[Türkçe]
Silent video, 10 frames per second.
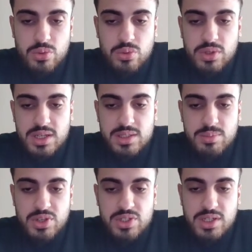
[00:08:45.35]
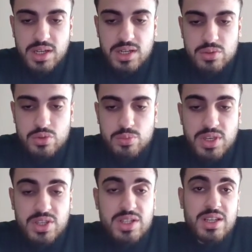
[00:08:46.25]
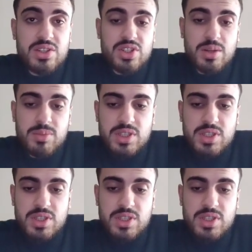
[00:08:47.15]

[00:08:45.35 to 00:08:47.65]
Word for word: Onun karesi birincinin karesi 100. Birinci ile ikinci çarpımı